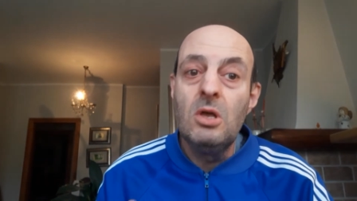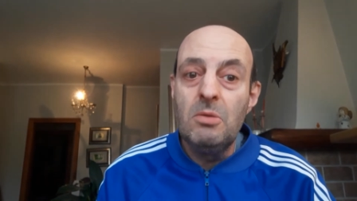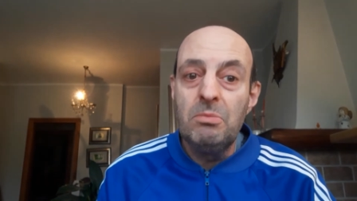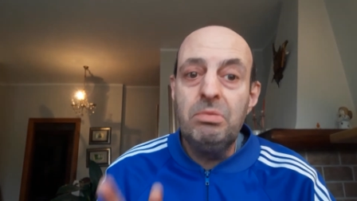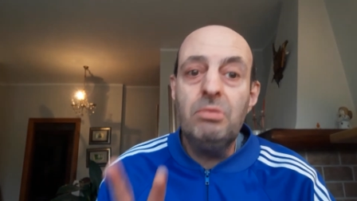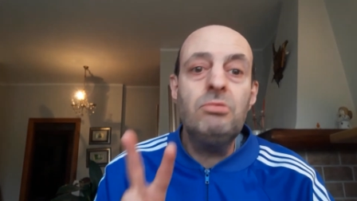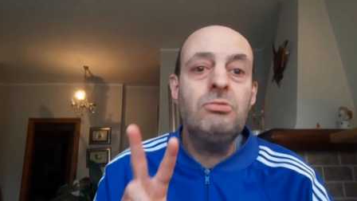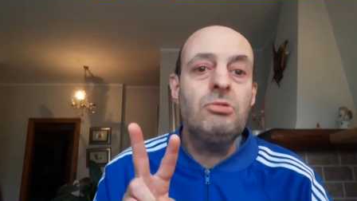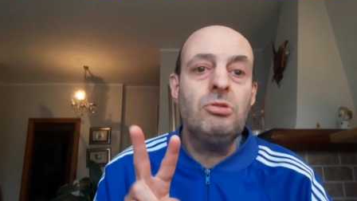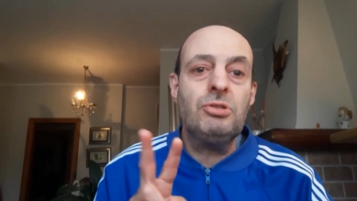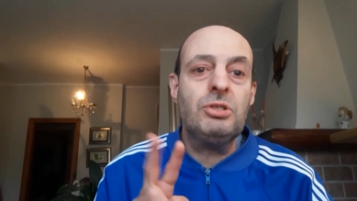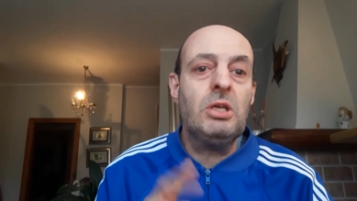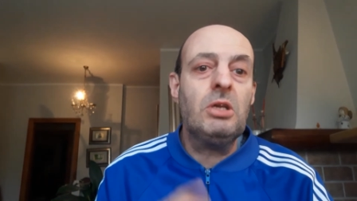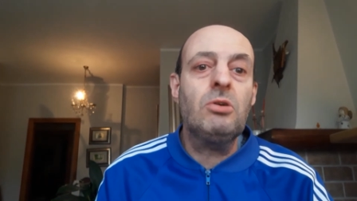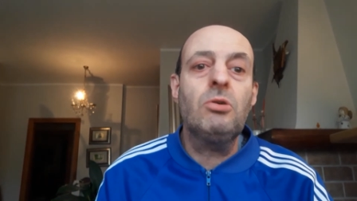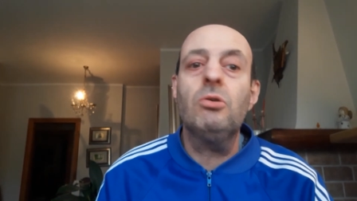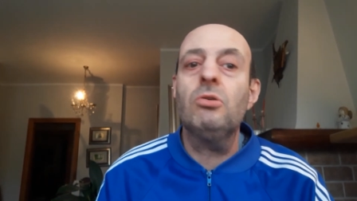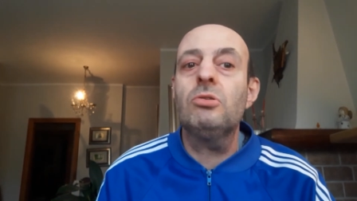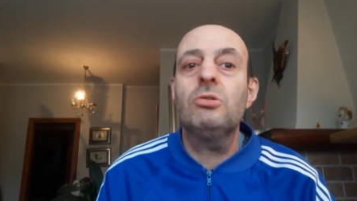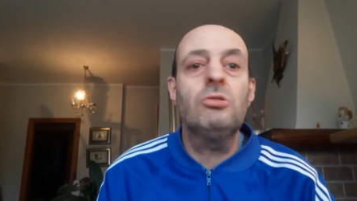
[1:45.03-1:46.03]
Punto
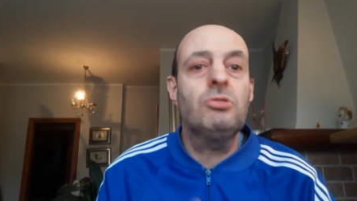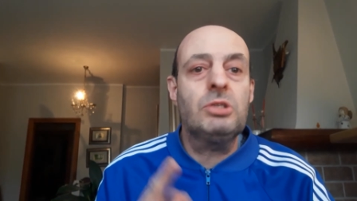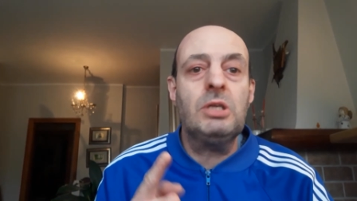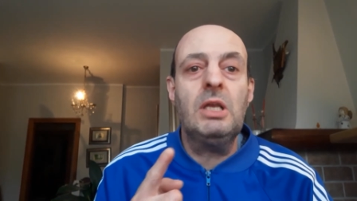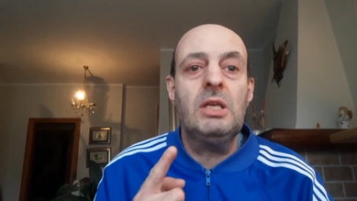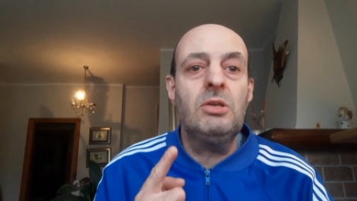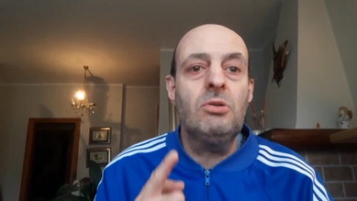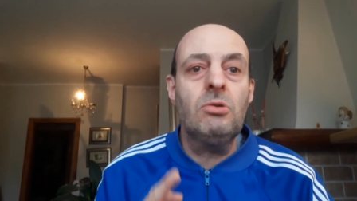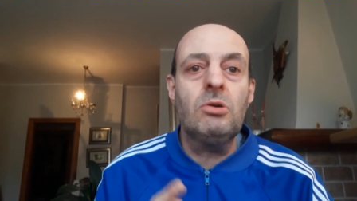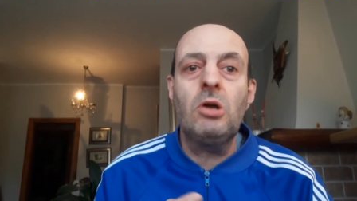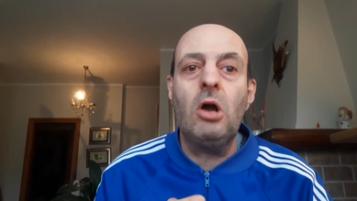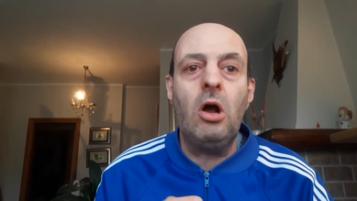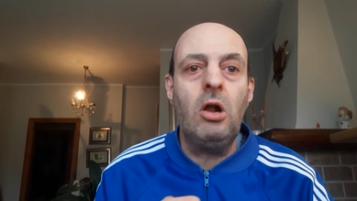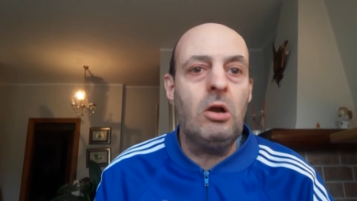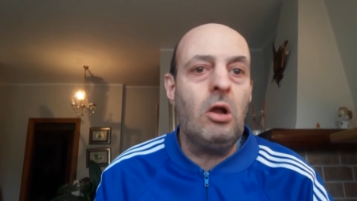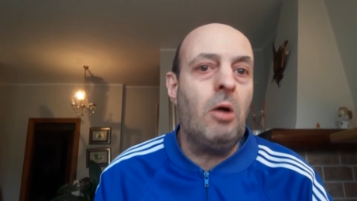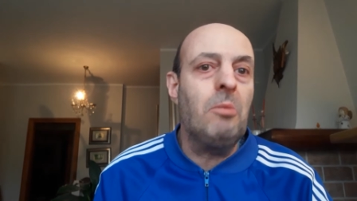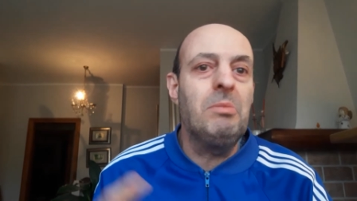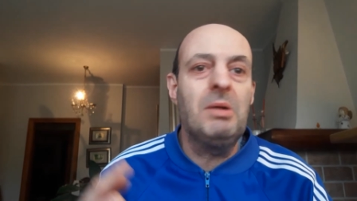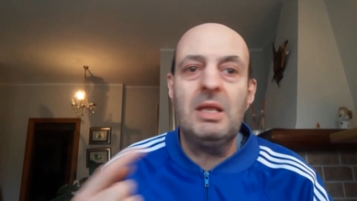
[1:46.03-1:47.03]
secondo, segni un gol,
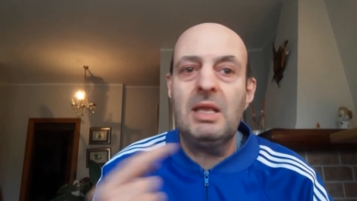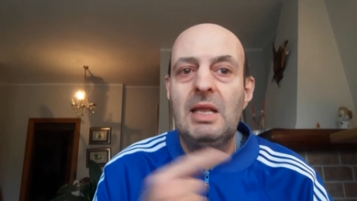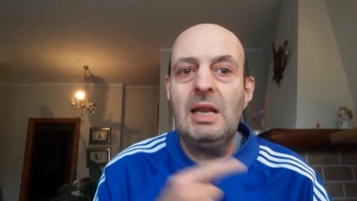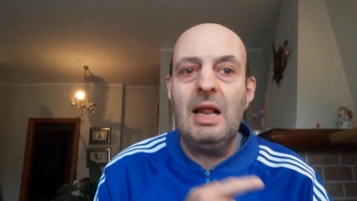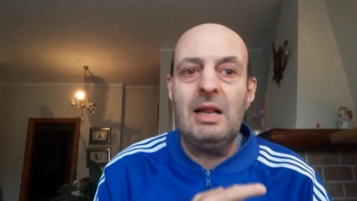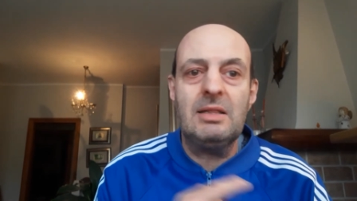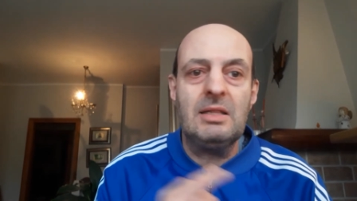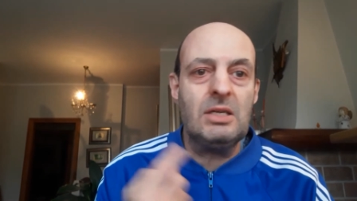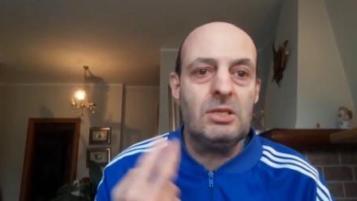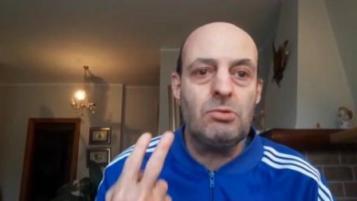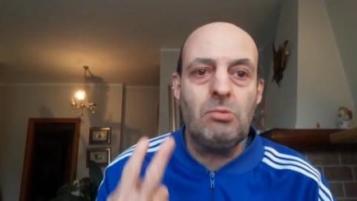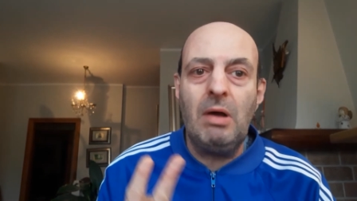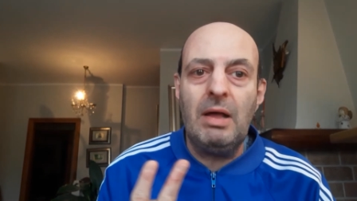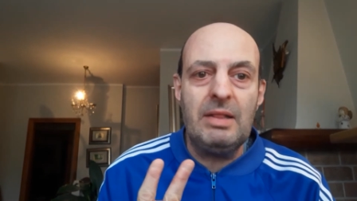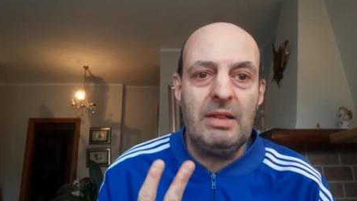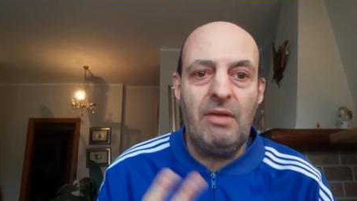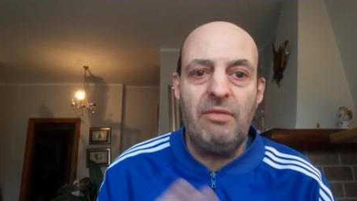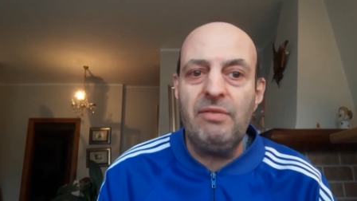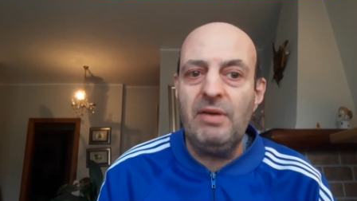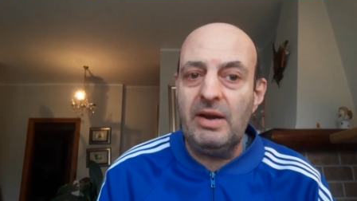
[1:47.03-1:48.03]
obblighi l'altra
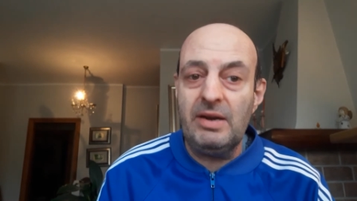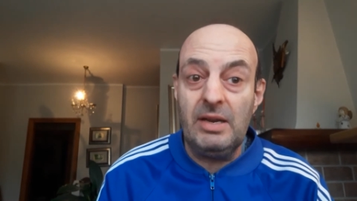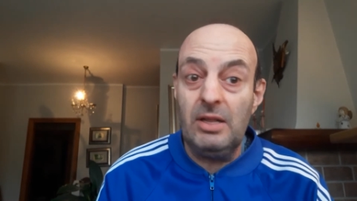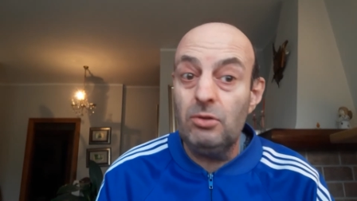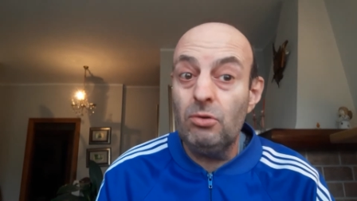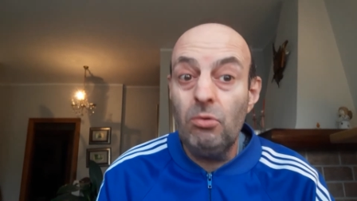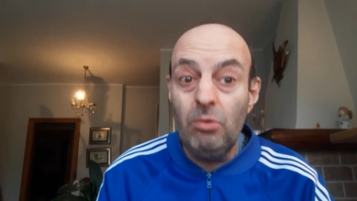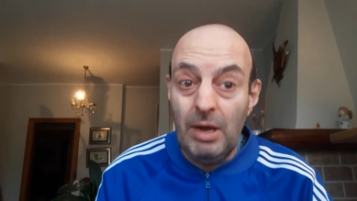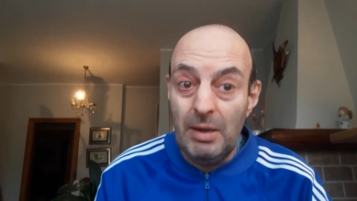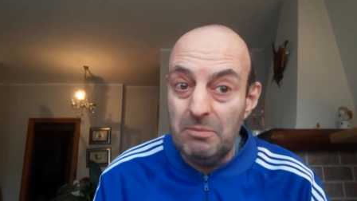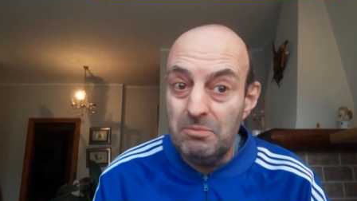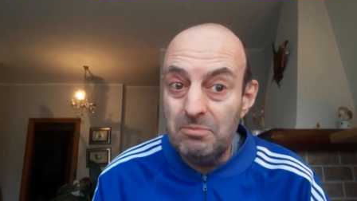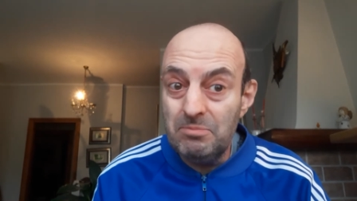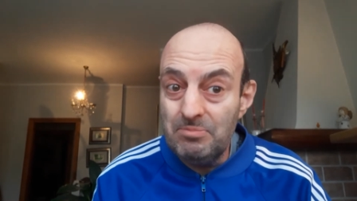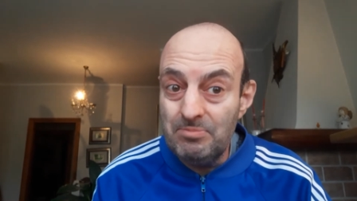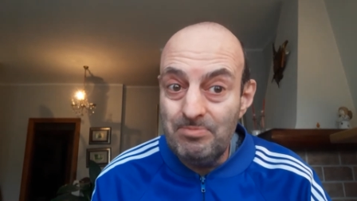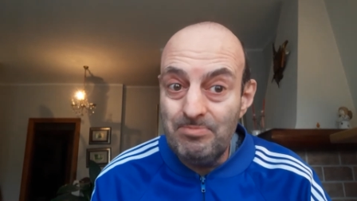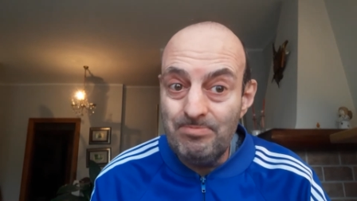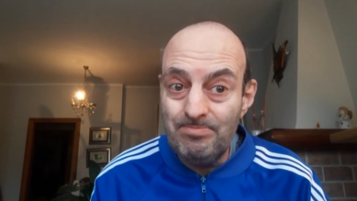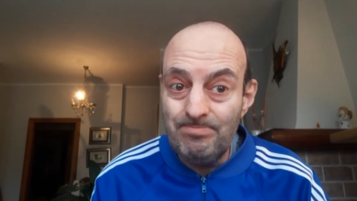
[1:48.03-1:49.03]
squadra a farne due.
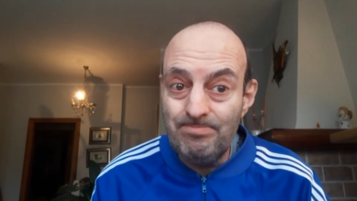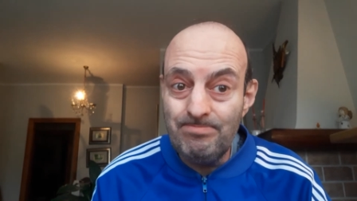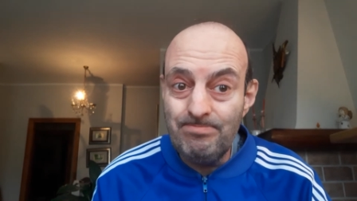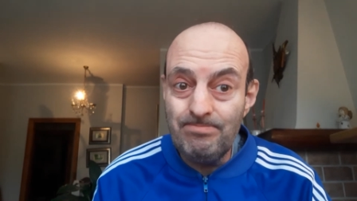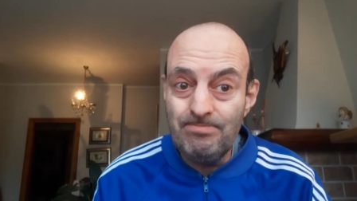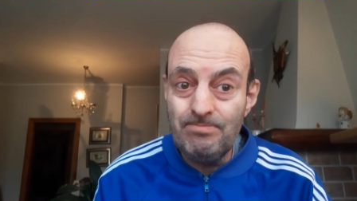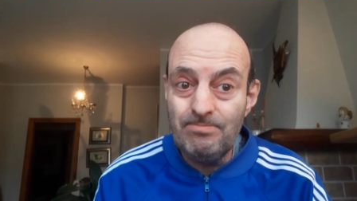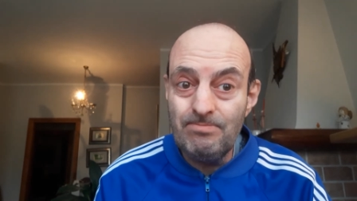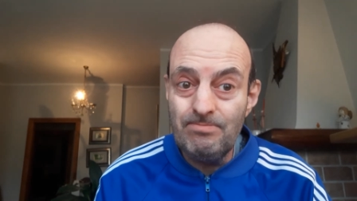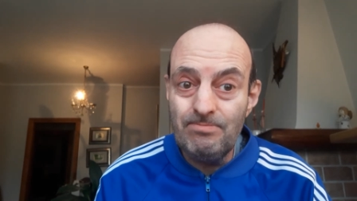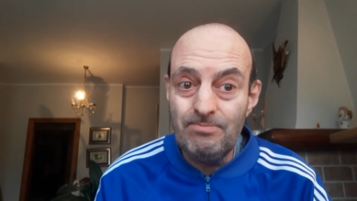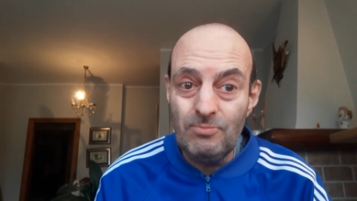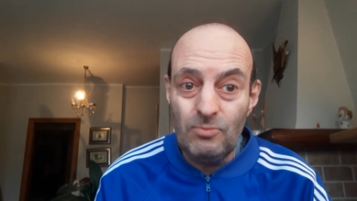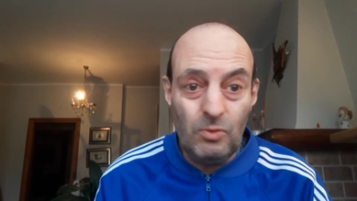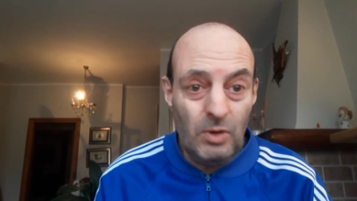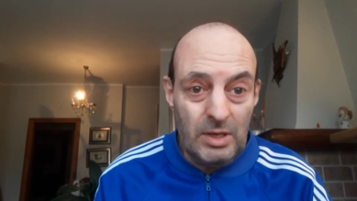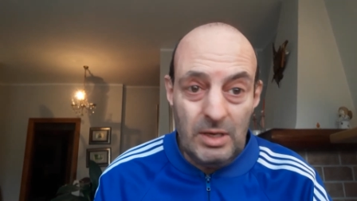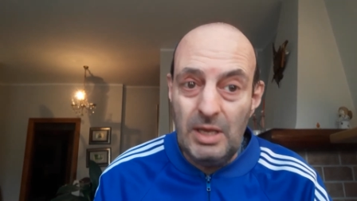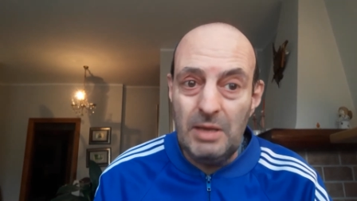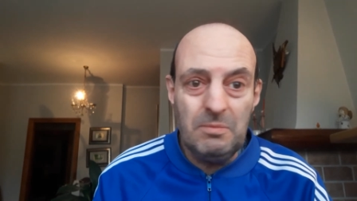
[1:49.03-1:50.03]

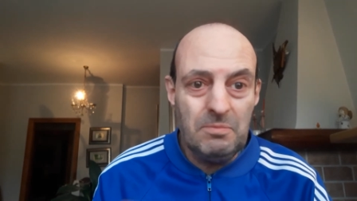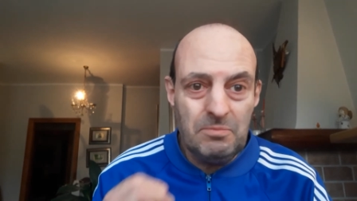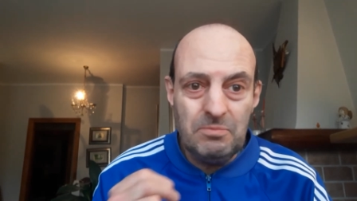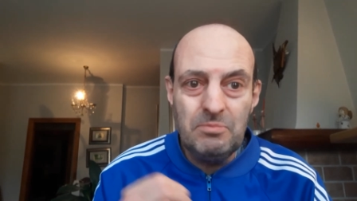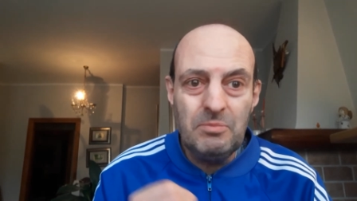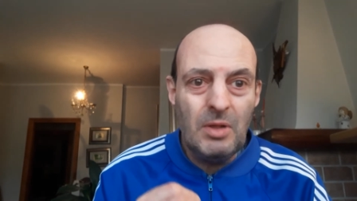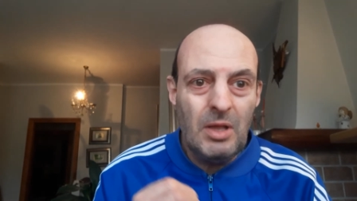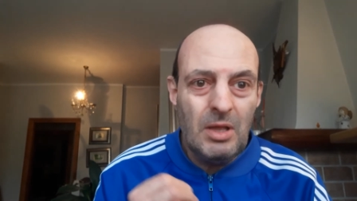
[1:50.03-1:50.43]
Quindi